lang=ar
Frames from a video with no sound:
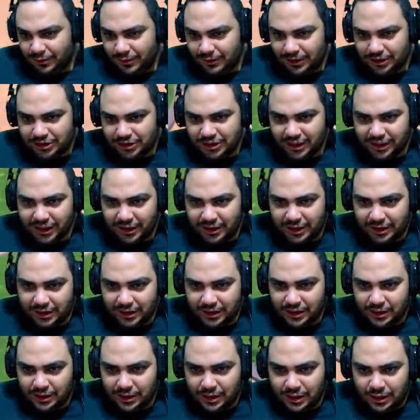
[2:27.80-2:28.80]
ده شقي جدا
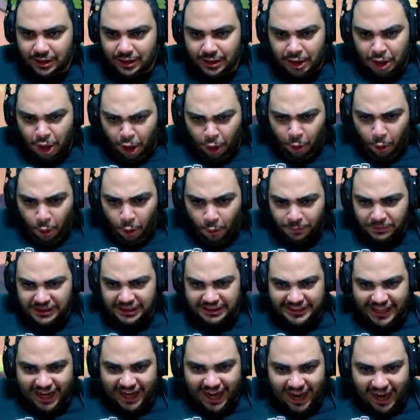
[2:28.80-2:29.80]

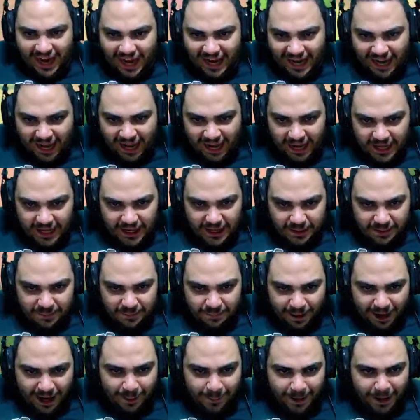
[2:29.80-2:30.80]
مسكتها يلا
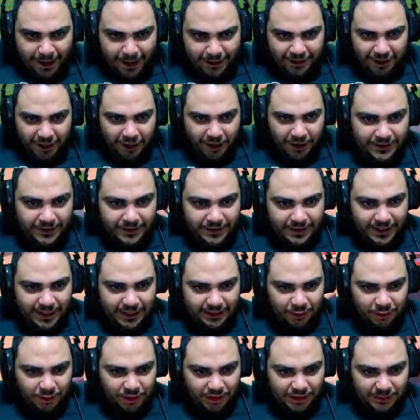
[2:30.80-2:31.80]
معايا بيضه هات
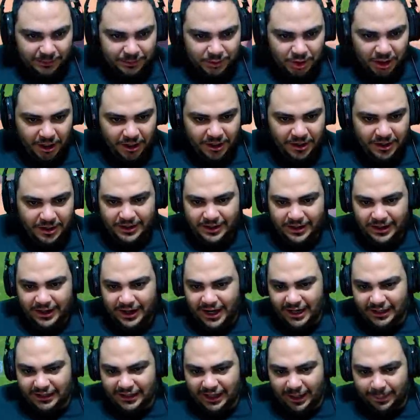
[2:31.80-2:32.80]
الكوره دي بسرعه
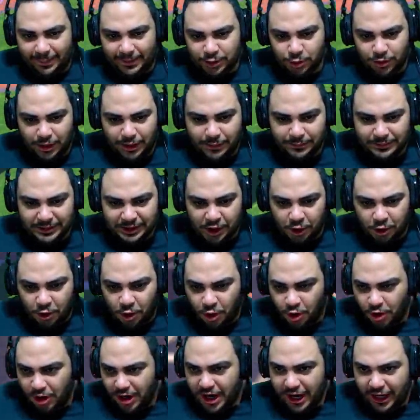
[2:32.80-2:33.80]
هات حماسه امسك
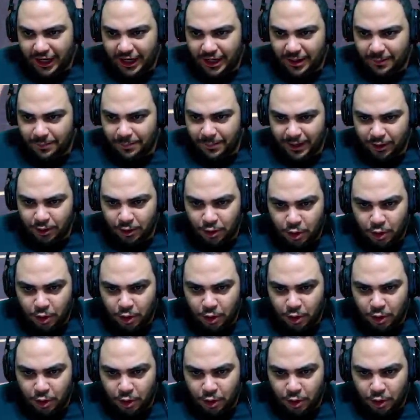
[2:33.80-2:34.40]
الكوره يخرب بيتك